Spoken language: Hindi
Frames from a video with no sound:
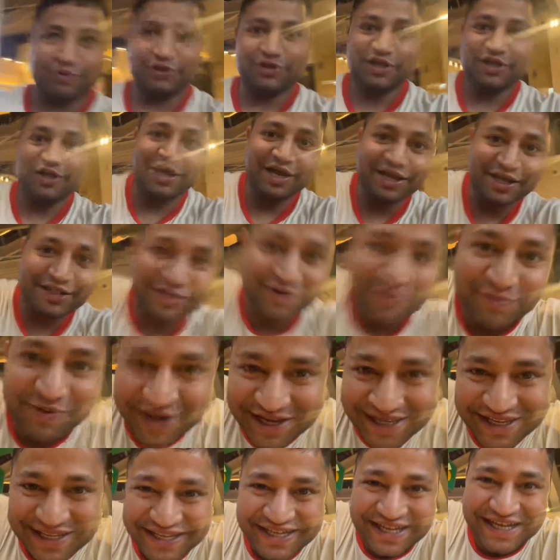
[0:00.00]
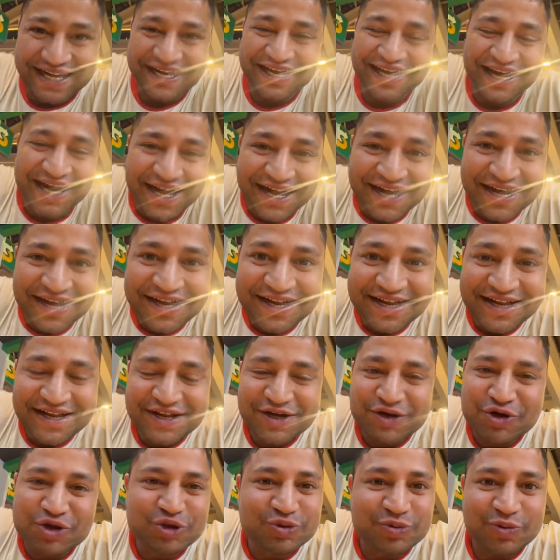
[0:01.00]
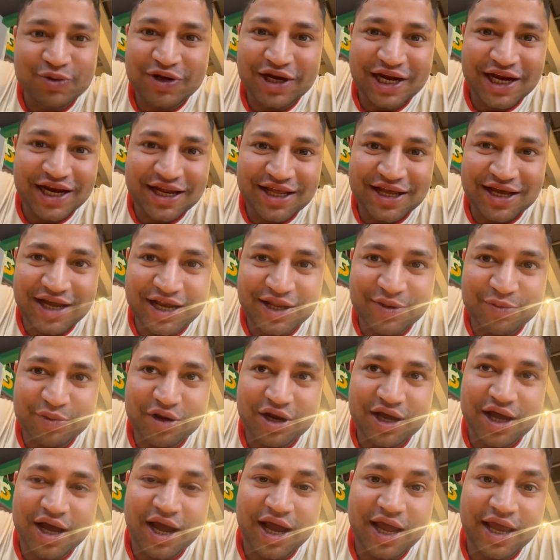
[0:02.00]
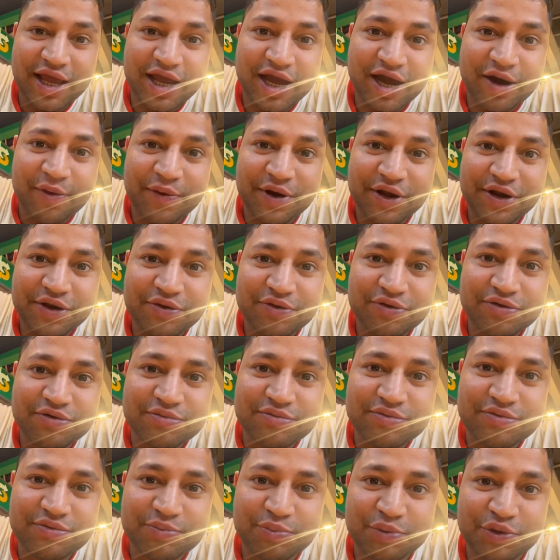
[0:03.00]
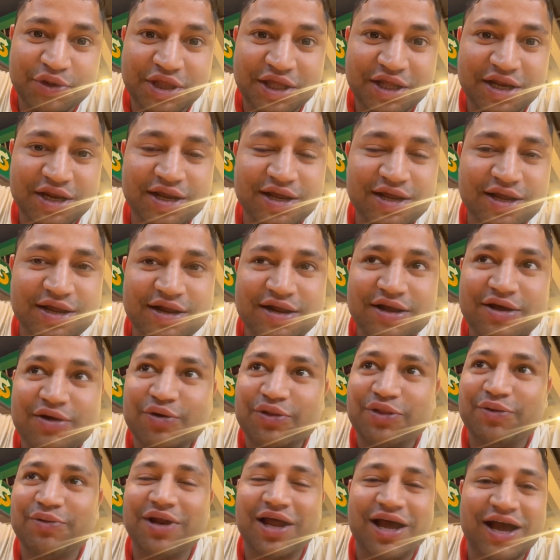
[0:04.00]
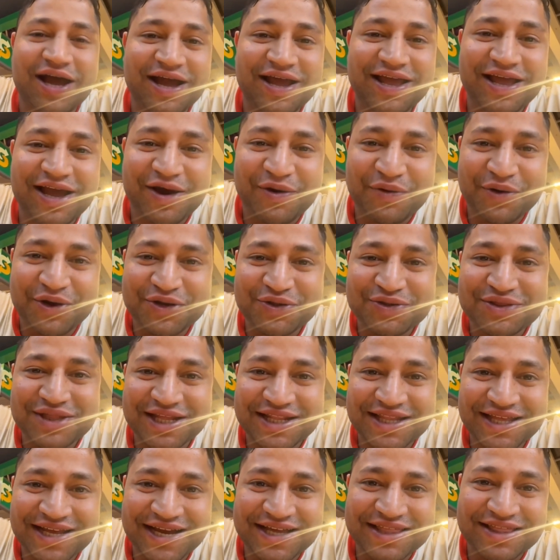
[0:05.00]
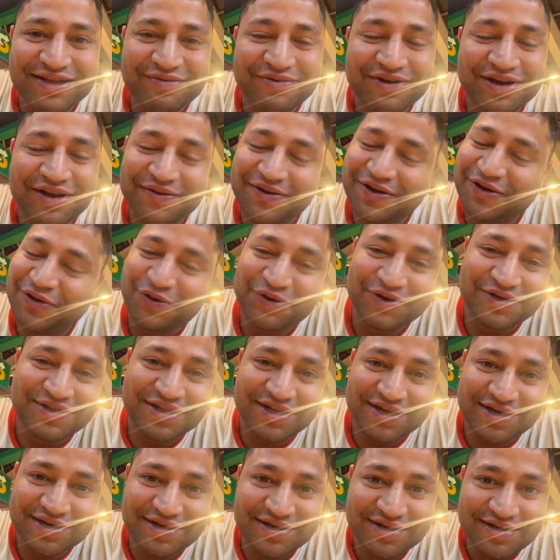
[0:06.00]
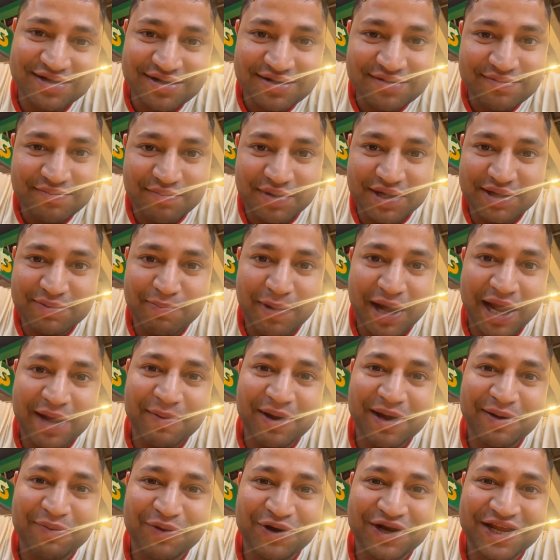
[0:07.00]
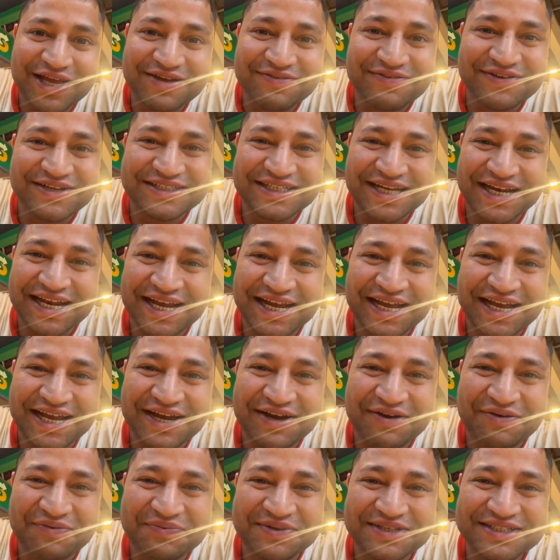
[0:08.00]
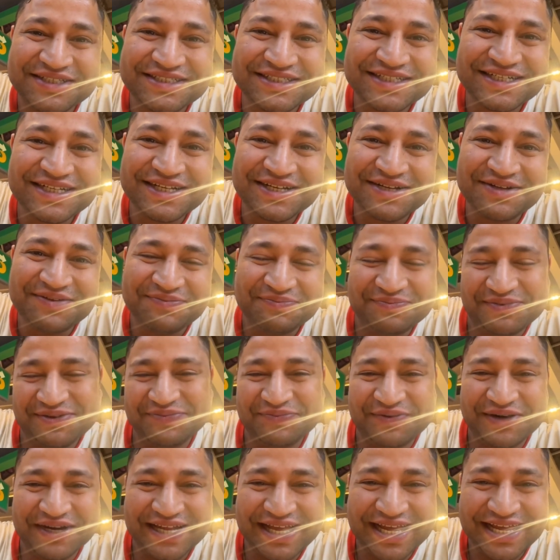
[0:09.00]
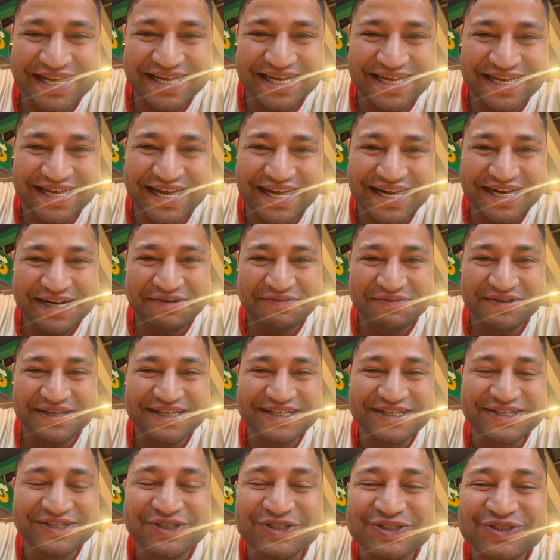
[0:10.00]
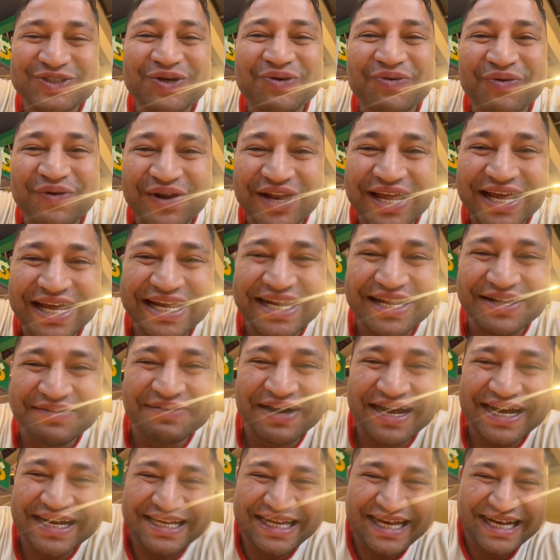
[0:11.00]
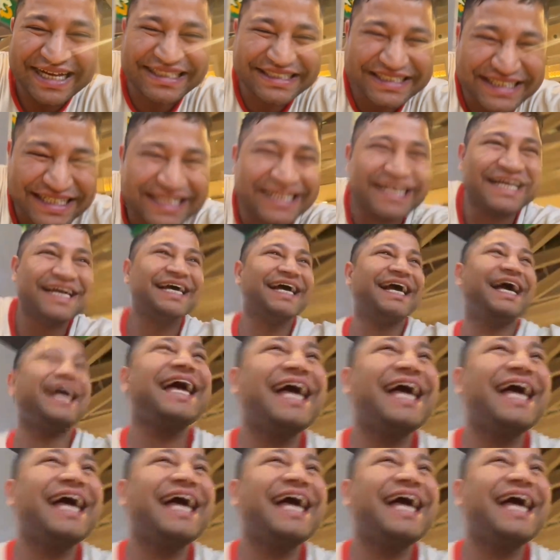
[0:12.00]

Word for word: मुझे आया था भाई गया कुछ बोला नहीं खाली बोला हाय हाउ आर यू मुझे उसने बोला हाय हाउ आर यू शादी कैसा बोला मतलब गुड सर बस बाय बाय बोल के फिर चला गया ऑफिस बस बढ़िया ही है यार अभी कुछ तो बोला ही नहीं मैं आ गया सही है